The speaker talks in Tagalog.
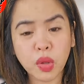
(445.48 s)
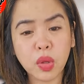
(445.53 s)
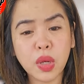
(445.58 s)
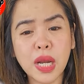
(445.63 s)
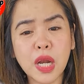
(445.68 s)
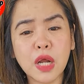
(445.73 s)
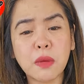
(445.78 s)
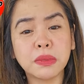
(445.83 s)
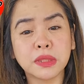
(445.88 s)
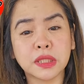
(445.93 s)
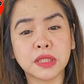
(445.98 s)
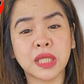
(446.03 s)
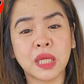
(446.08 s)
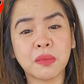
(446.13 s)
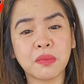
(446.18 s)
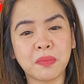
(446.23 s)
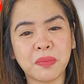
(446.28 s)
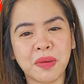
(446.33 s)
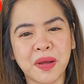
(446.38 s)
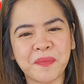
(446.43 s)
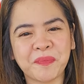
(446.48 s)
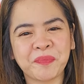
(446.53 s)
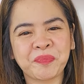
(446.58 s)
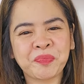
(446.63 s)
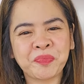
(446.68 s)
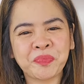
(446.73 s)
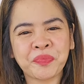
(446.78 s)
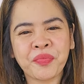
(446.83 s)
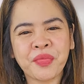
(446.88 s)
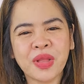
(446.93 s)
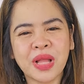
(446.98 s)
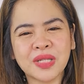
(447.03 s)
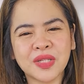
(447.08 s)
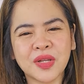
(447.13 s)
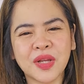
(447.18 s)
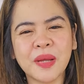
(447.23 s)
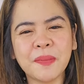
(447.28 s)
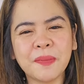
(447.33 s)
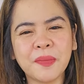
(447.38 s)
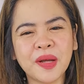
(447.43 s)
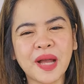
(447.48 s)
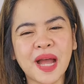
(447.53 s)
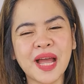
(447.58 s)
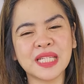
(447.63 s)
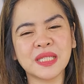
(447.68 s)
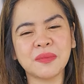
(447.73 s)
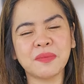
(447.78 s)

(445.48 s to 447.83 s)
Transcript: Wala na akong masasabi pa. So, ayan po guys.